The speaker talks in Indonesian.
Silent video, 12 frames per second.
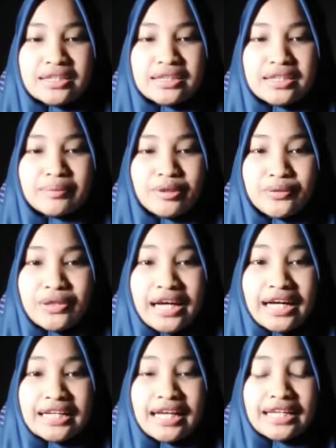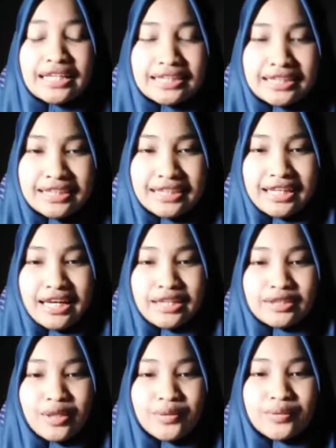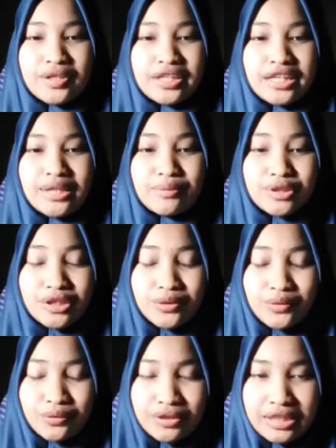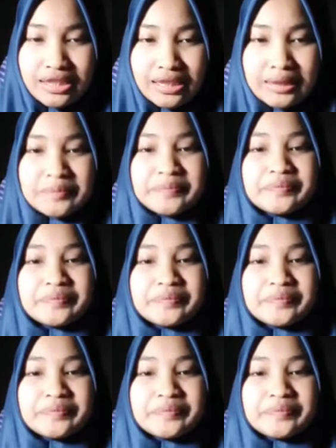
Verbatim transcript: eh, menggunakan IT atau ilmu teknologi.